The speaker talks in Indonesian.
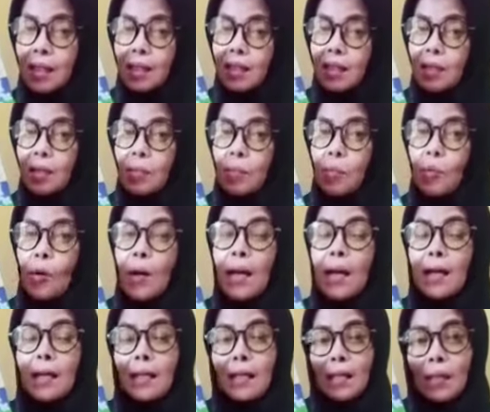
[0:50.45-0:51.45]

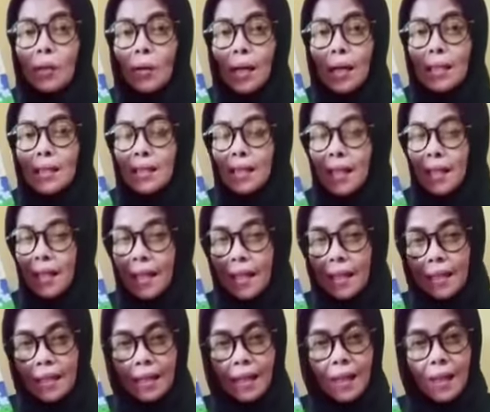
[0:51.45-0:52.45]
semua keluhan
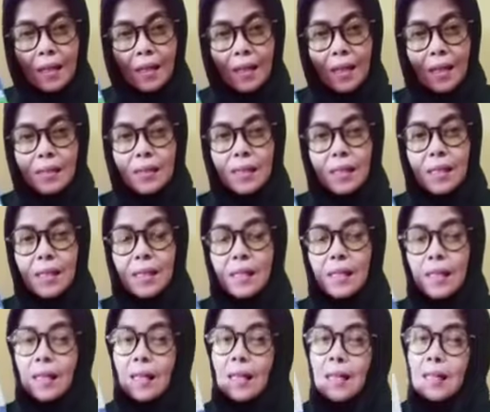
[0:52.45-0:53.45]
saya
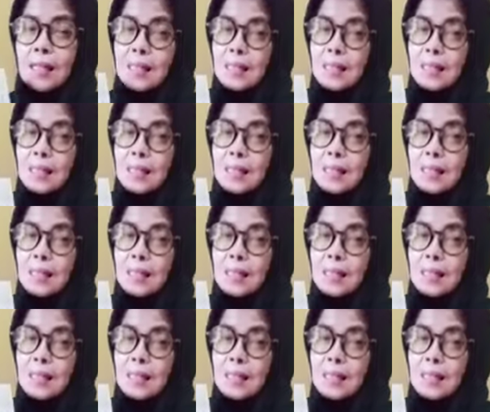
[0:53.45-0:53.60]
teratasi.